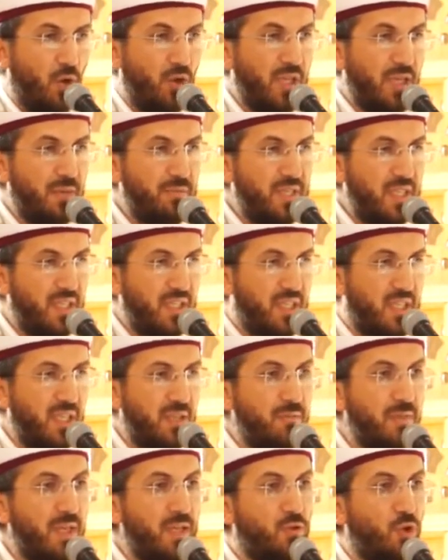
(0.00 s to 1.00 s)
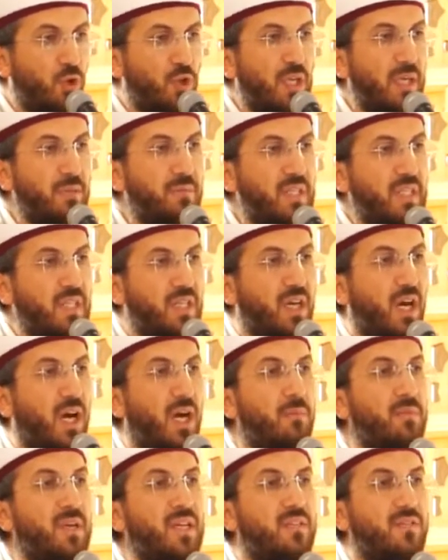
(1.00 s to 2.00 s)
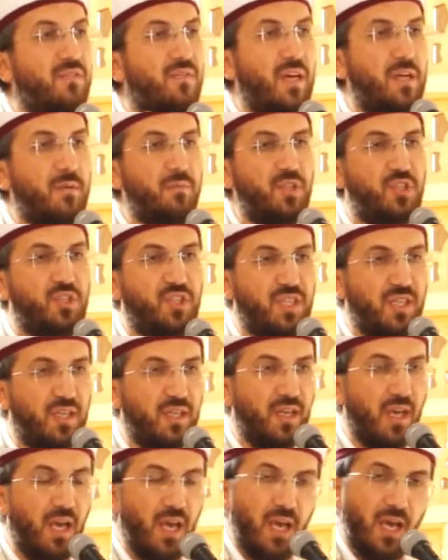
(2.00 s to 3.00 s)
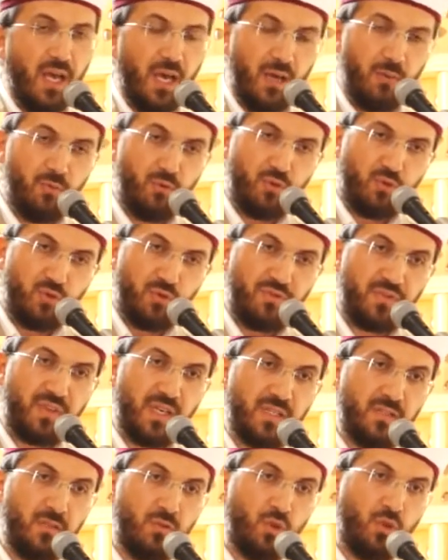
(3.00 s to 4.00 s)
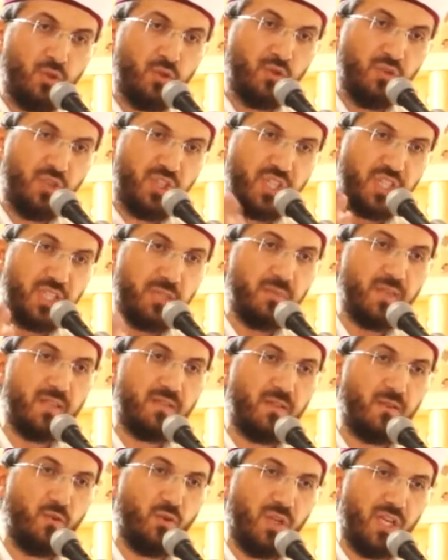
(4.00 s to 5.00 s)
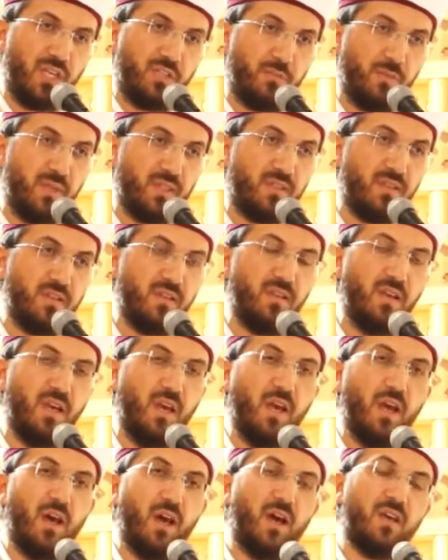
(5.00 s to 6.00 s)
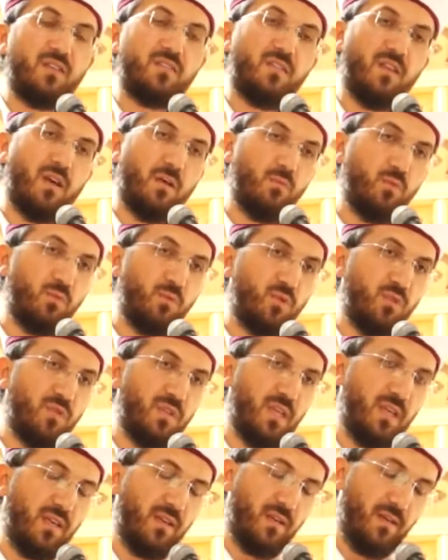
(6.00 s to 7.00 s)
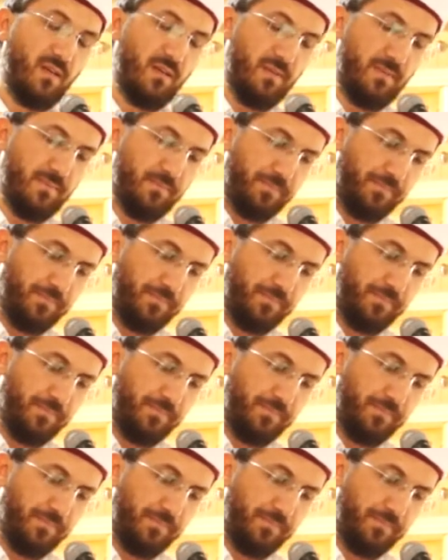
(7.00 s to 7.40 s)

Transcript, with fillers: Ona bir kıymet, ona bir kâmet vermiş ki Ebu Sufyan'ın onun kıymetine ulaşması asla mümkün değil.